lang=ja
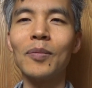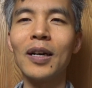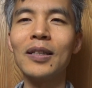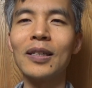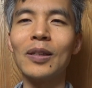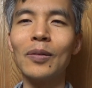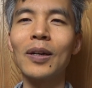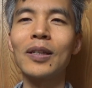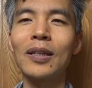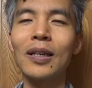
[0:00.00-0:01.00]
毎日言
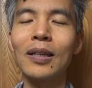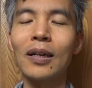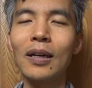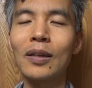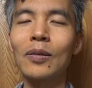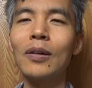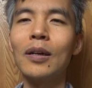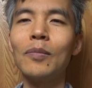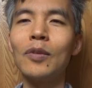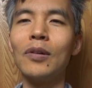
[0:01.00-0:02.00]
わせていたらそれ
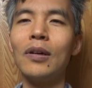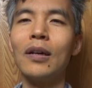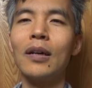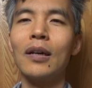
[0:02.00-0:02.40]
はも